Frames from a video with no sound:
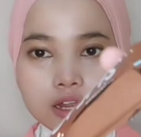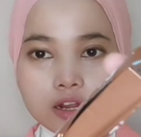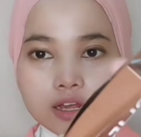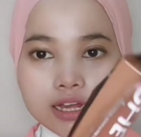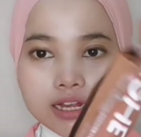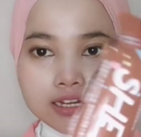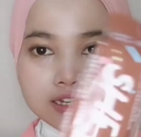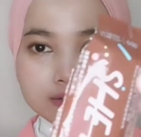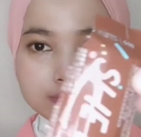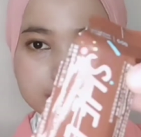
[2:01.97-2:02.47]
kalau
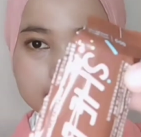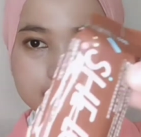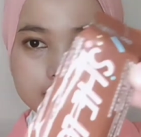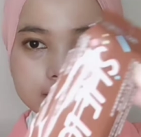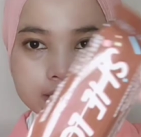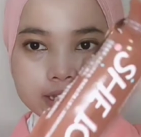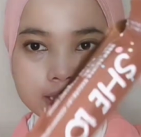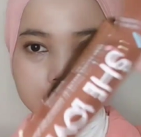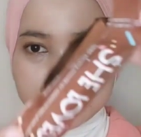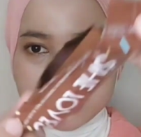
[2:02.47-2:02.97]
kalian
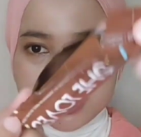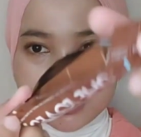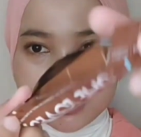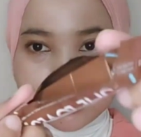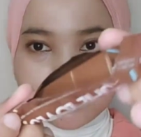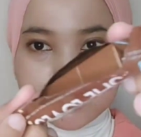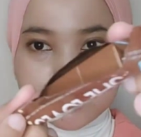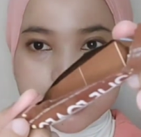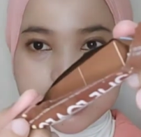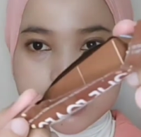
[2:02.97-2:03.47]
perhatikan ini
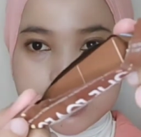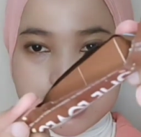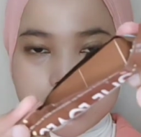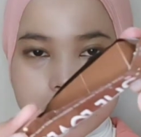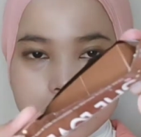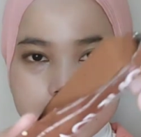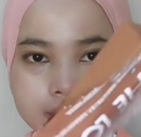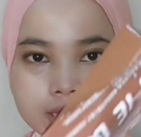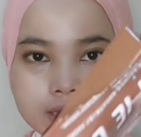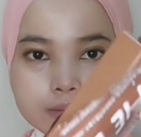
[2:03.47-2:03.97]
kan udah ya
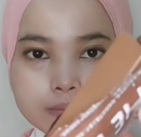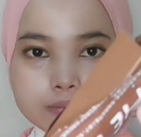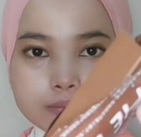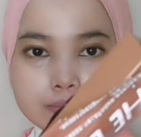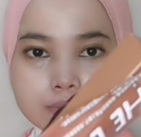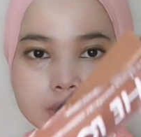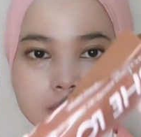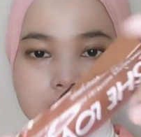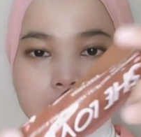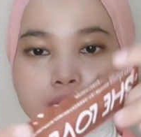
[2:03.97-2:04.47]
kayak
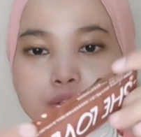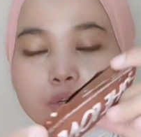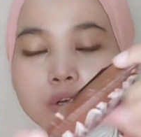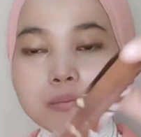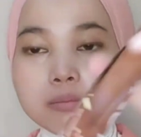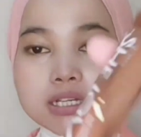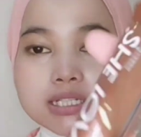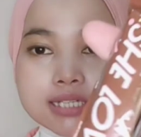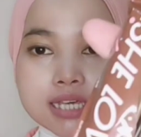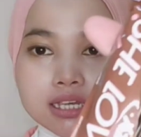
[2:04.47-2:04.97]
ini tuh
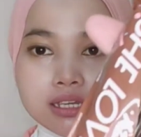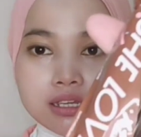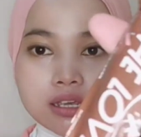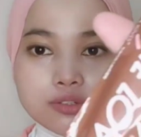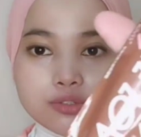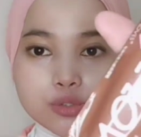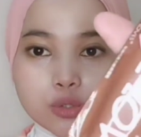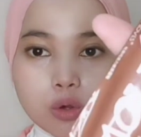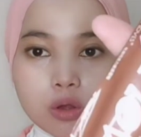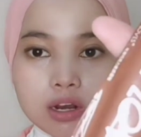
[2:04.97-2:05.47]

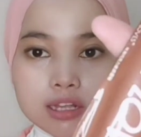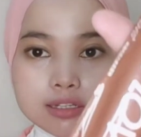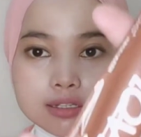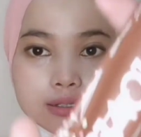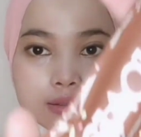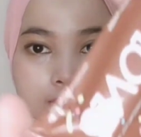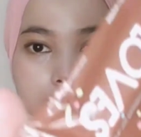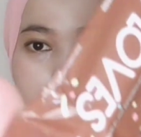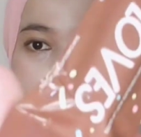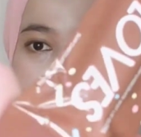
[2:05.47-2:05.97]
kemasannya coklat
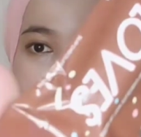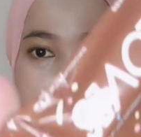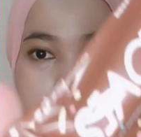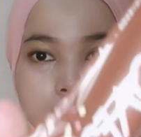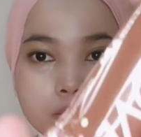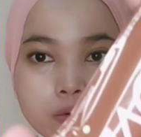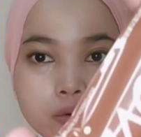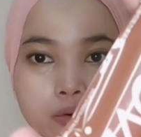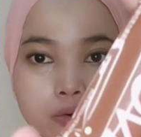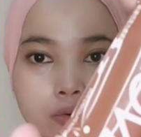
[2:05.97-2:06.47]
banget
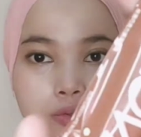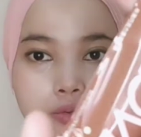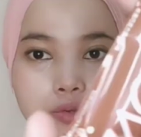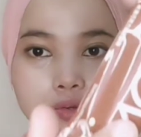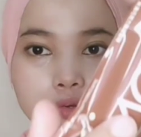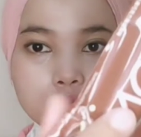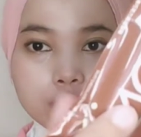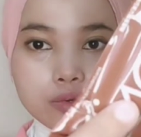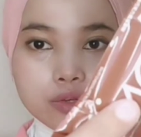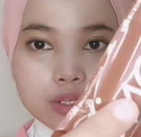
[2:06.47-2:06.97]
loh
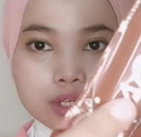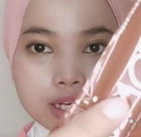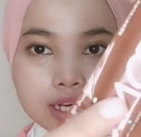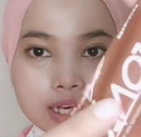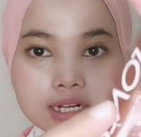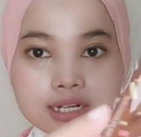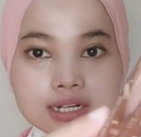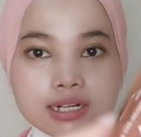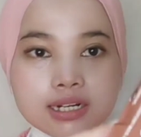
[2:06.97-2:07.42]
ya kan